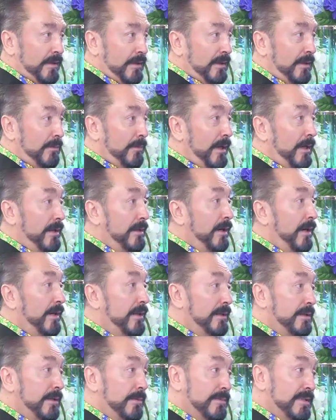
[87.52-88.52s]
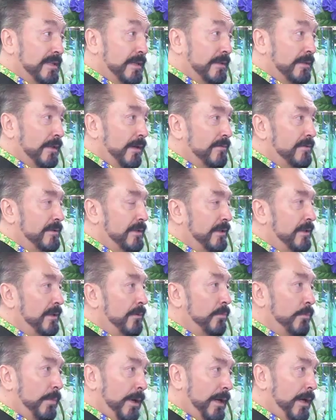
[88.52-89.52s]
keşfettim. Hayretim size
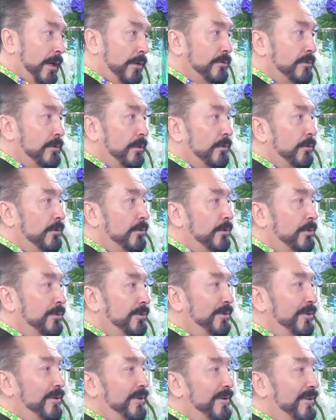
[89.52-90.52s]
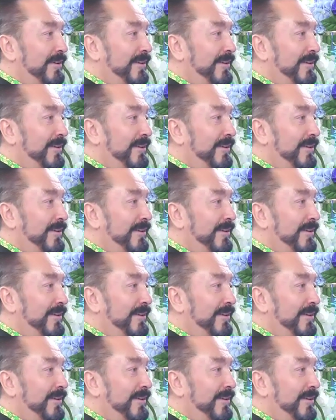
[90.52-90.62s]
tavsiye ederim. Baya güzel oluyor.